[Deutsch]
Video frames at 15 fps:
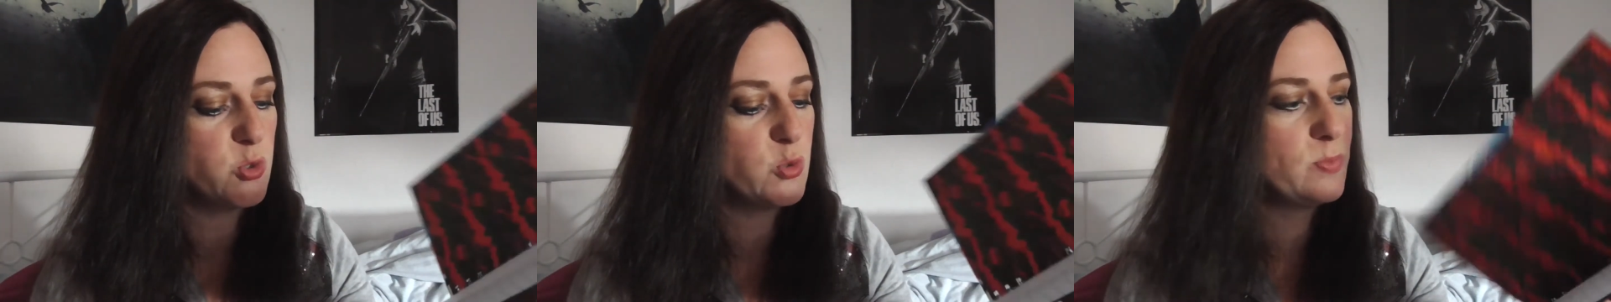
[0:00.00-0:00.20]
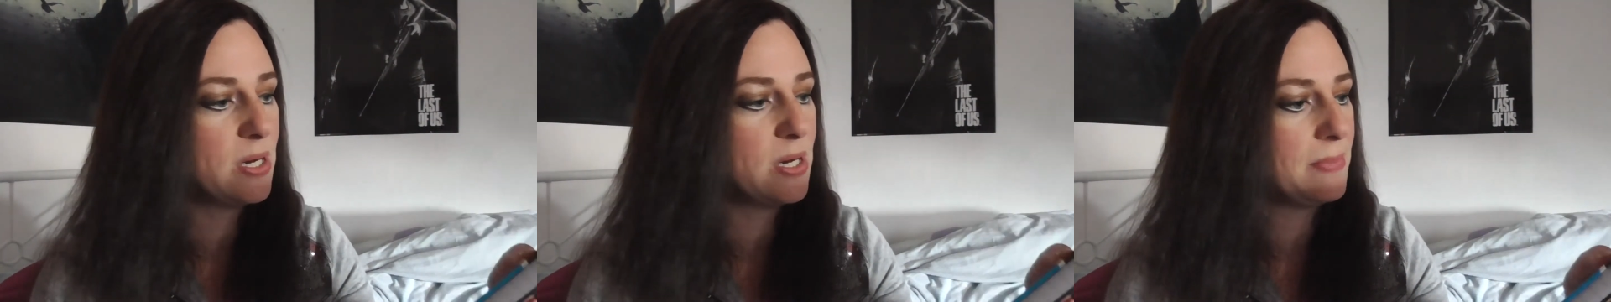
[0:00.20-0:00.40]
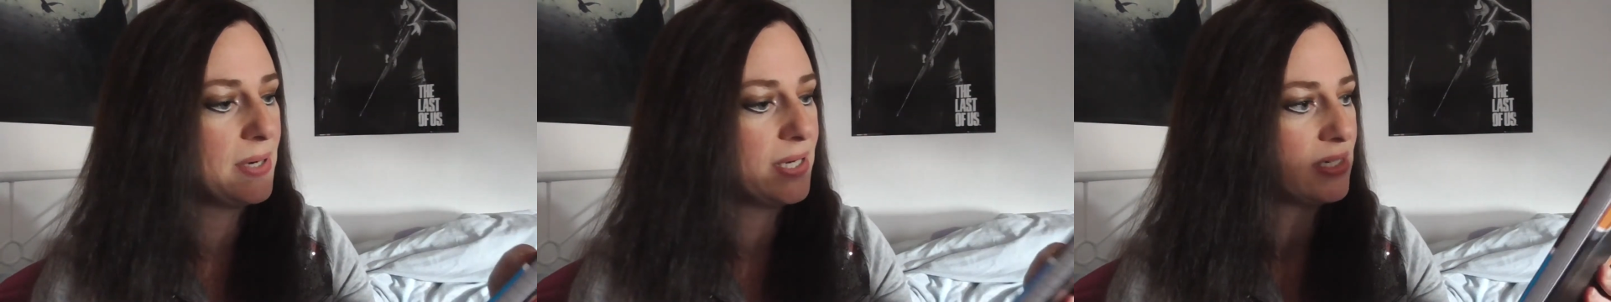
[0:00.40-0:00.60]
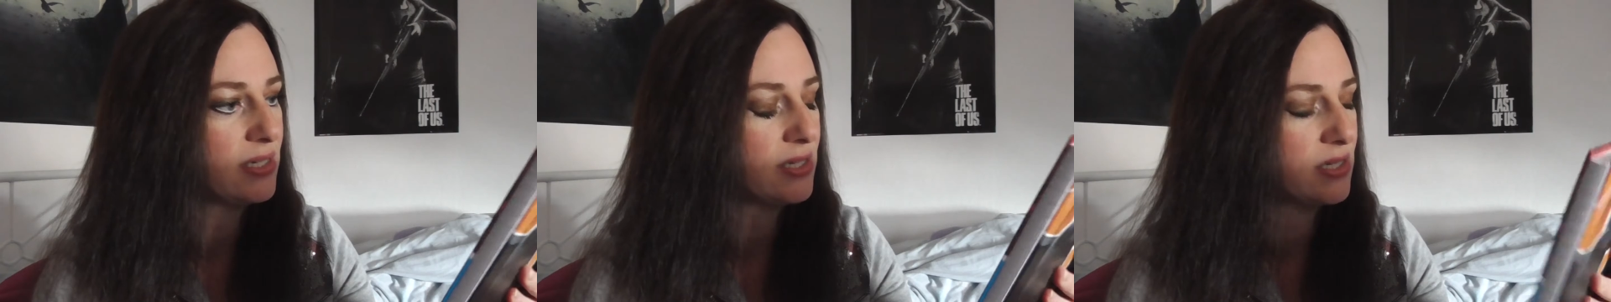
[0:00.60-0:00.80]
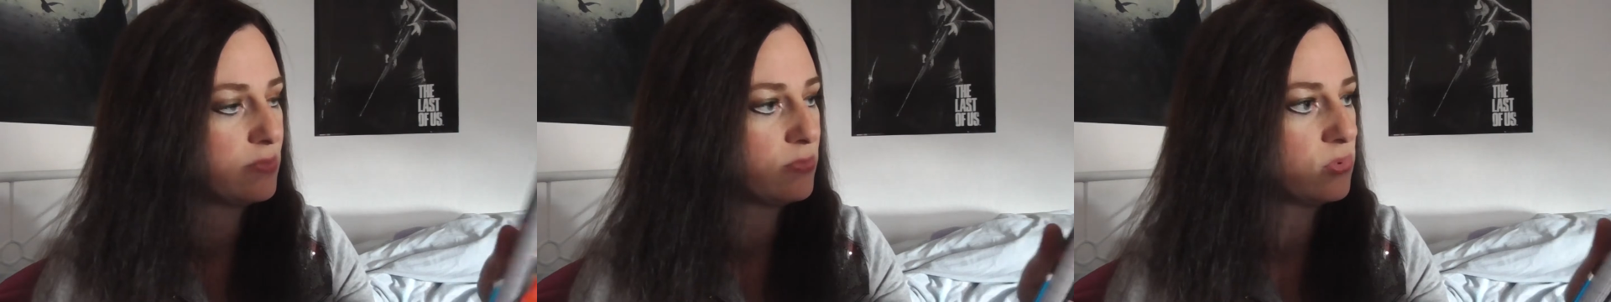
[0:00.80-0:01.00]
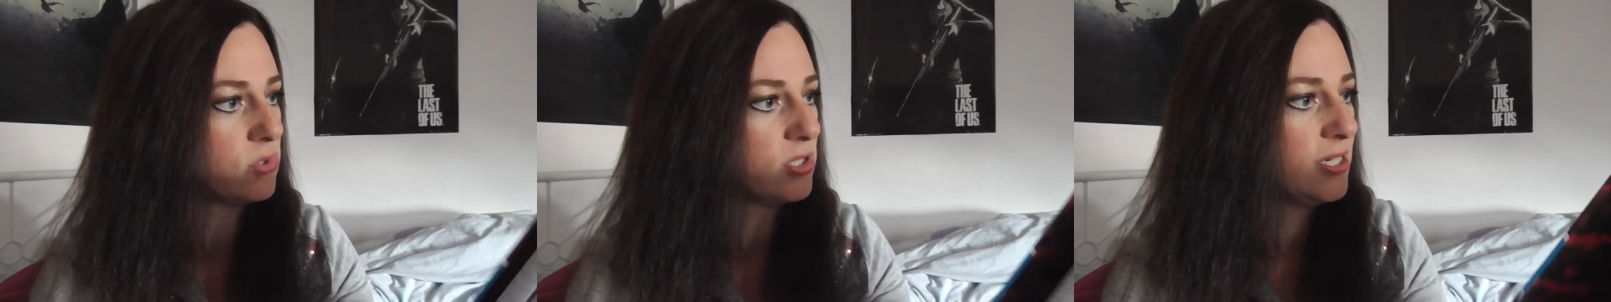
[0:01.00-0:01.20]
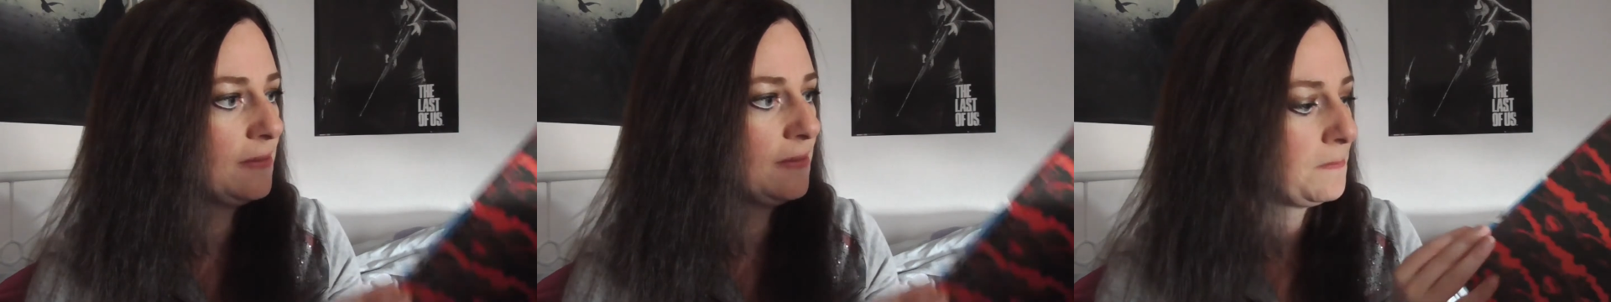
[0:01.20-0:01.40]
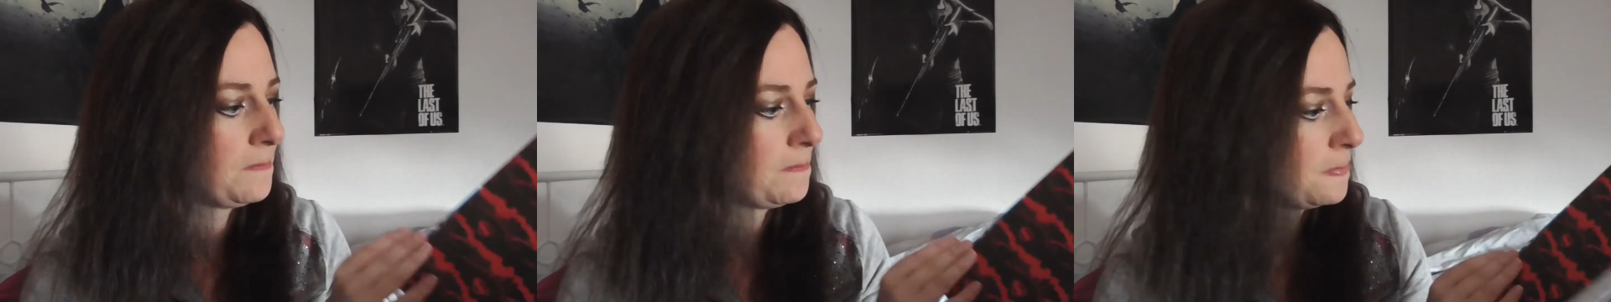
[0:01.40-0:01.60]
Superman-Symbol.
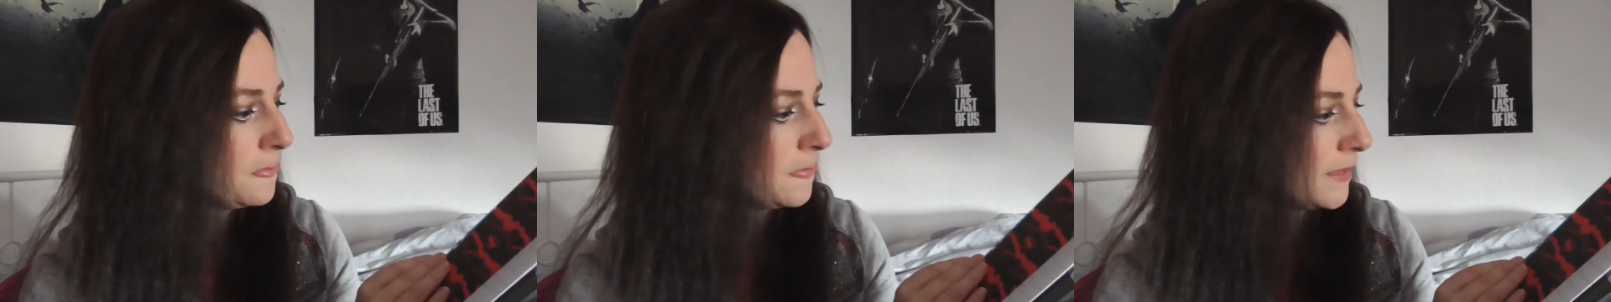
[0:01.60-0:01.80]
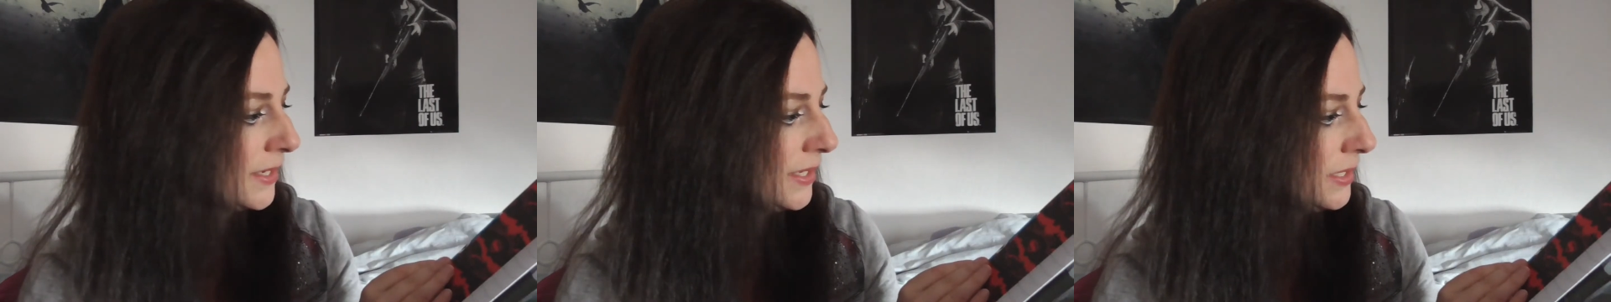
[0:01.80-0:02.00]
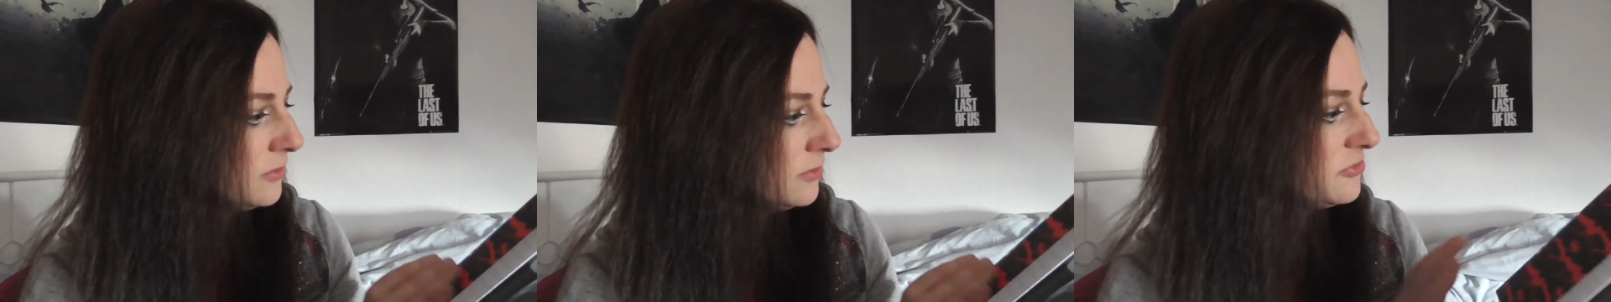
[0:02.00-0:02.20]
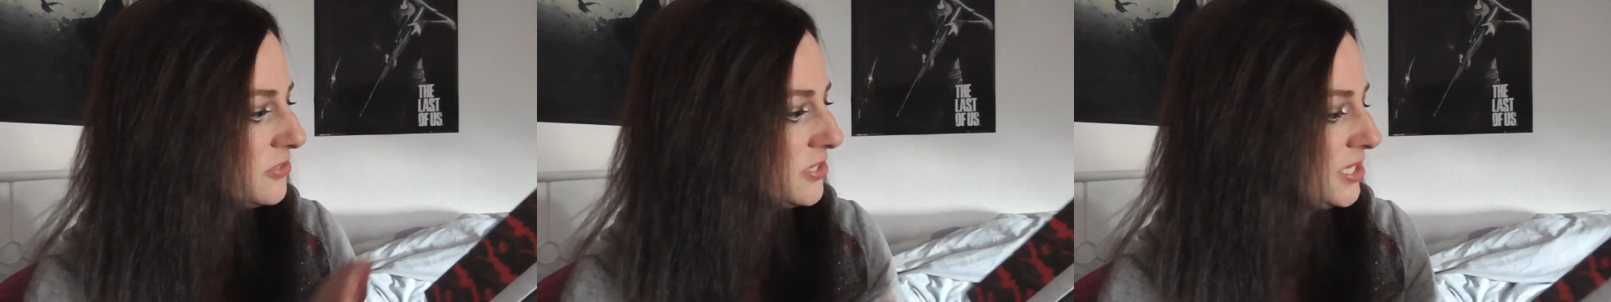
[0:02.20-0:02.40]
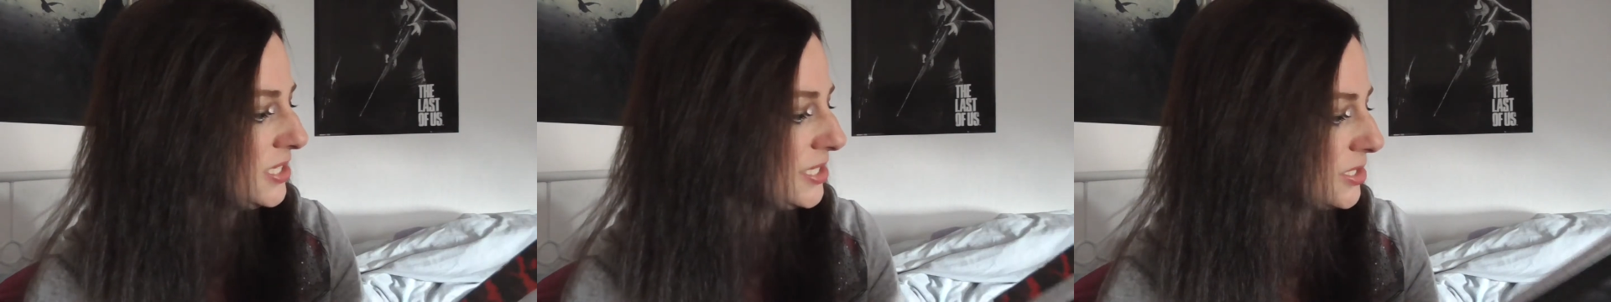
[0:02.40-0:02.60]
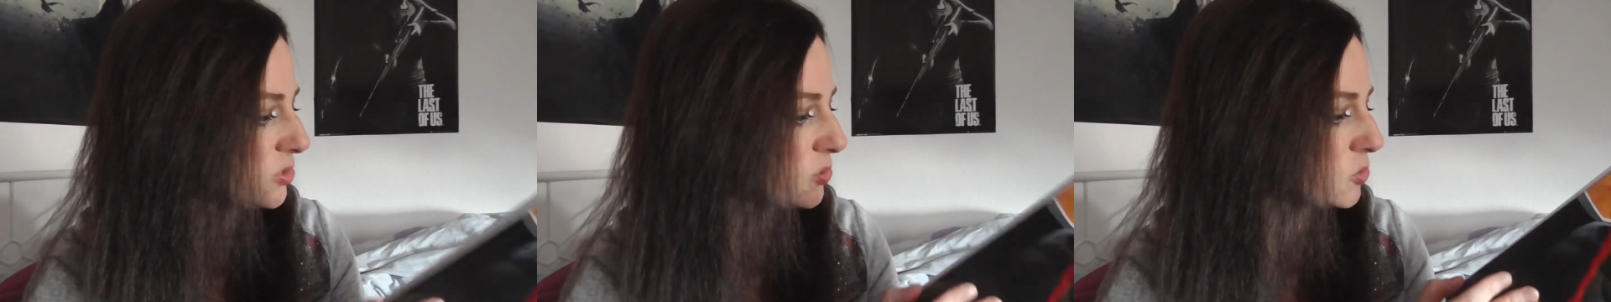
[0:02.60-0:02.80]
Finde ich